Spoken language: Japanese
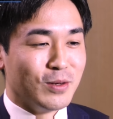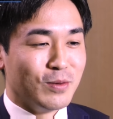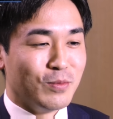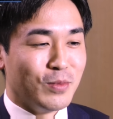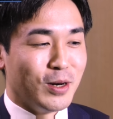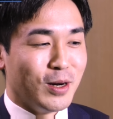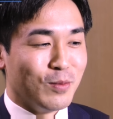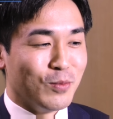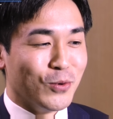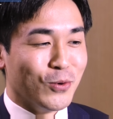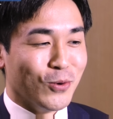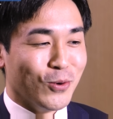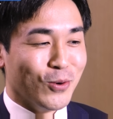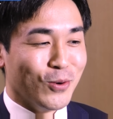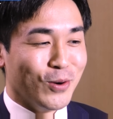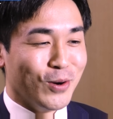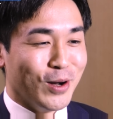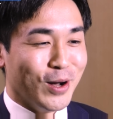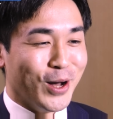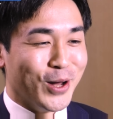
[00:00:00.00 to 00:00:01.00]
まあもう
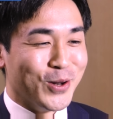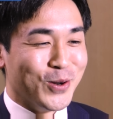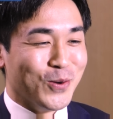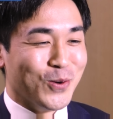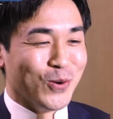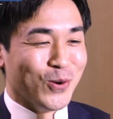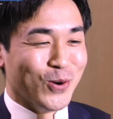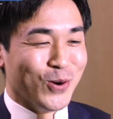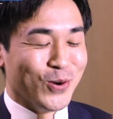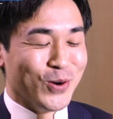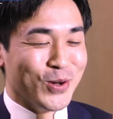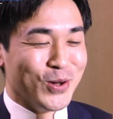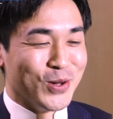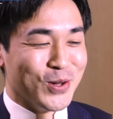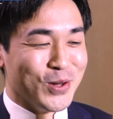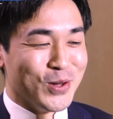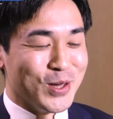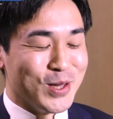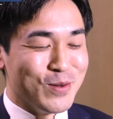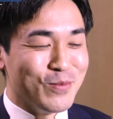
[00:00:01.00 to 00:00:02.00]
あの
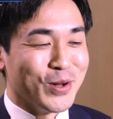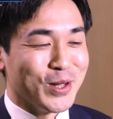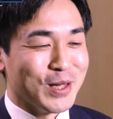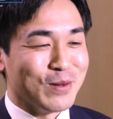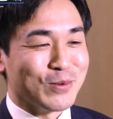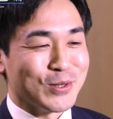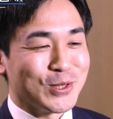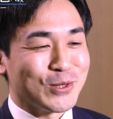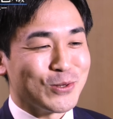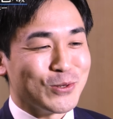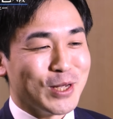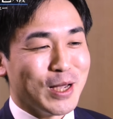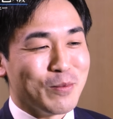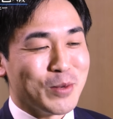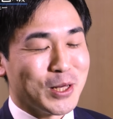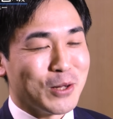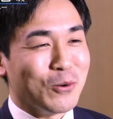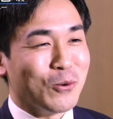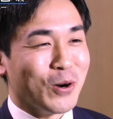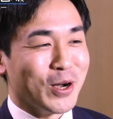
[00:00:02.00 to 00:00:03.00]
今でもすぐや
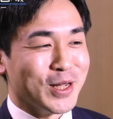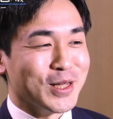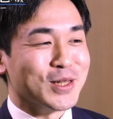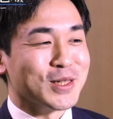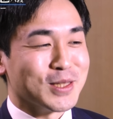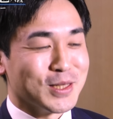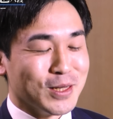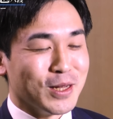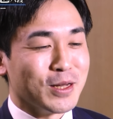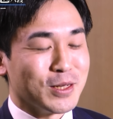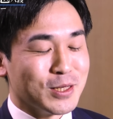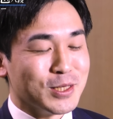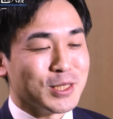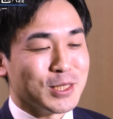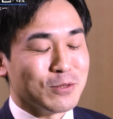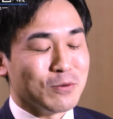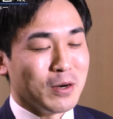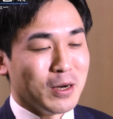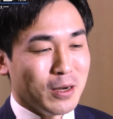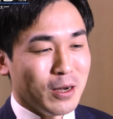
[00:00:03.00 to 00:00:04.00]
めた方がいいですね、技
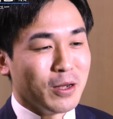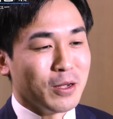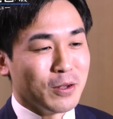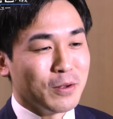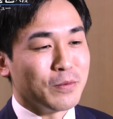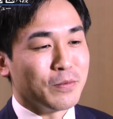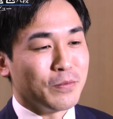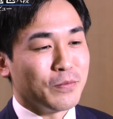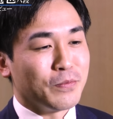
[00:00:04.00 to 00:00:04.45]
師は。はい